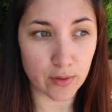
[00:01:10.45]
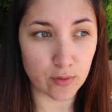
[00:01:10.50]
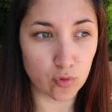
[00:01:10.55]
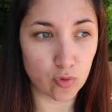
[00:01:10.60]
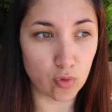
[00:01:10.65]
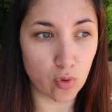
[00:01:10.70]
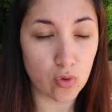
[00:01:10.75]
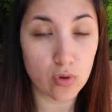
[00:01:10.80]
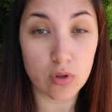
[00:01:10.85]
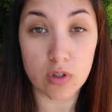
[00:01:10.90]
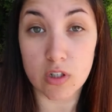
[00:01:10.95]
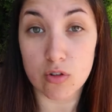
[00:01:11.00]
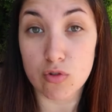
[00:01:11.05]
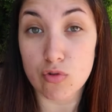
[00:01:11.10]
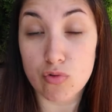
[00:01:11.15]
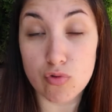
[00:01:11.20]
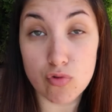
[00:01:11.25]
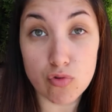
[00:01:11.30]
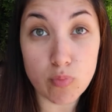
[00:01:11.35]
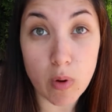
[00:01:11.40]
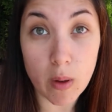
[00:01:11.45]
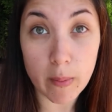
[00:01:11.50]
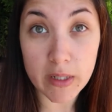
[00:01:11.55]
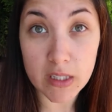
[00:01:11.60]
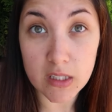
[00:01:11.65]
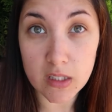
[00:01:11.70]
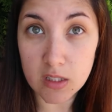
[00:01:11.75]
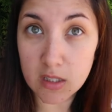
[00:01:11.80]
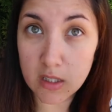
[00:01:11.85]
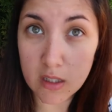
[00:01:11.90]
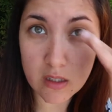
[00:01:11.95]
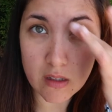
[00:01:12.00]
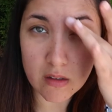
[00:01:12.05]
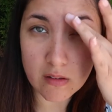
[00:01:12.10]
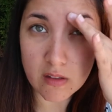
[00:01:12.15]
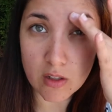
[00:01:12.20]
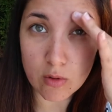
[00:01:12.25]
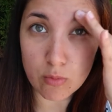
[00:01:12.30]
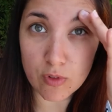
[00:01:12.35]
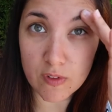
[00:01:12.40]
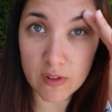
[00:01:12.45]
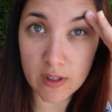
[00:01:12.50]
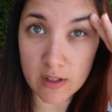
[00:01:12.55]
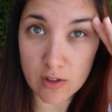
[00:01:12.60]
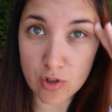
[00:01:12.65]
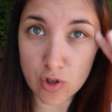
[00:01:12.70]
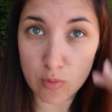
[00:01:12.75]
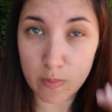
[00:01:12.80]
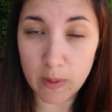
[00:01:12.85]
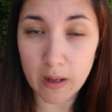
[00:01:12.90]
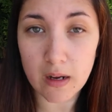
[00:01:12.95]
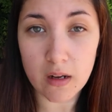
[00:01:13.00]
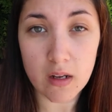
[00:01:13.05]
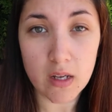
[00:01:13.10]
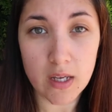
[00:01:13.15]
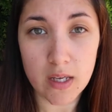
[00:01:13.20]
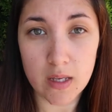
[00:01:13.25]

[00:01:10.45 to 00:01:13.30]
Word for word: Donc quand je ne suis pas maquillée, hein, ça ne me dérange pas.